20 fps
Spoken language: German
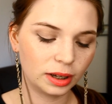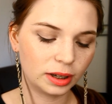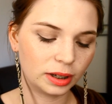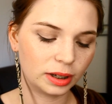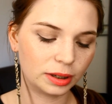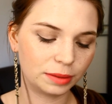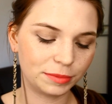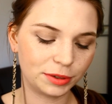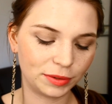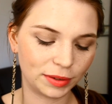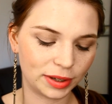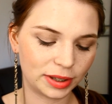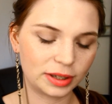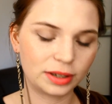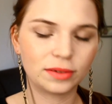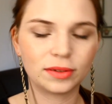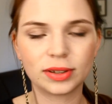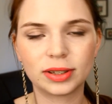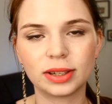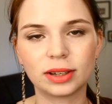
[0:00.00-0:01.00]
Ähm, ich weiß
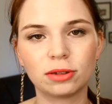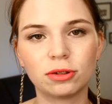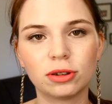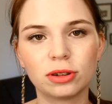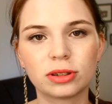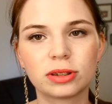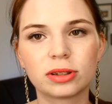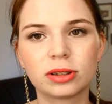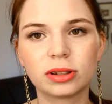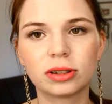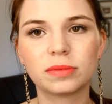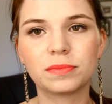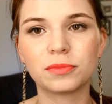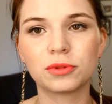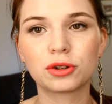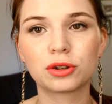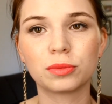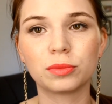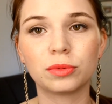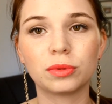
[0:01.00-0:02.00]
nicht, was der kostet.
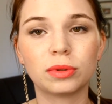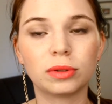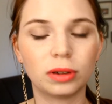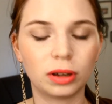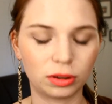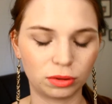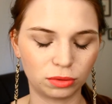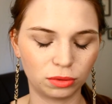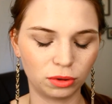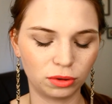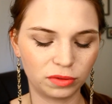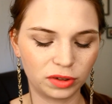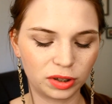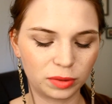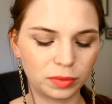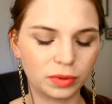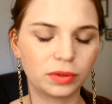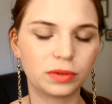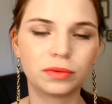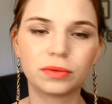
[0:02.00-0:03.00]
Bestimmt, also irgendwas
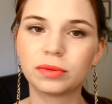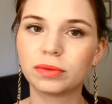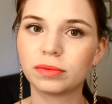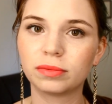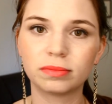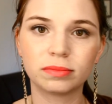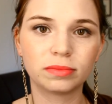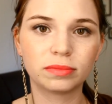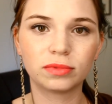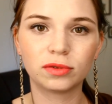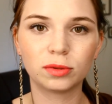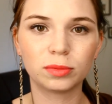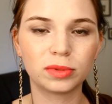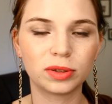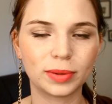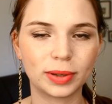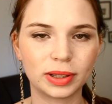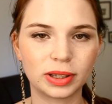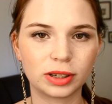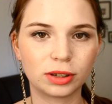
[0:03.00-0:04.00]
mit
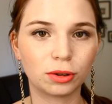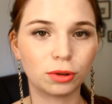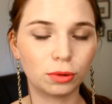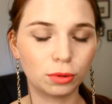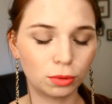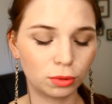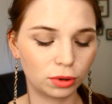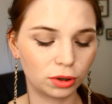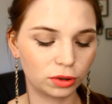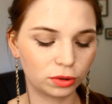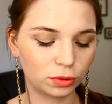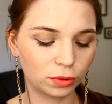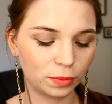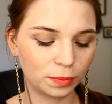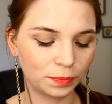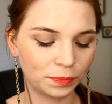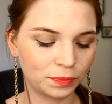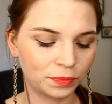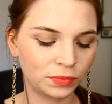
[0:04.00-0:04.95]
25 Euro oder so.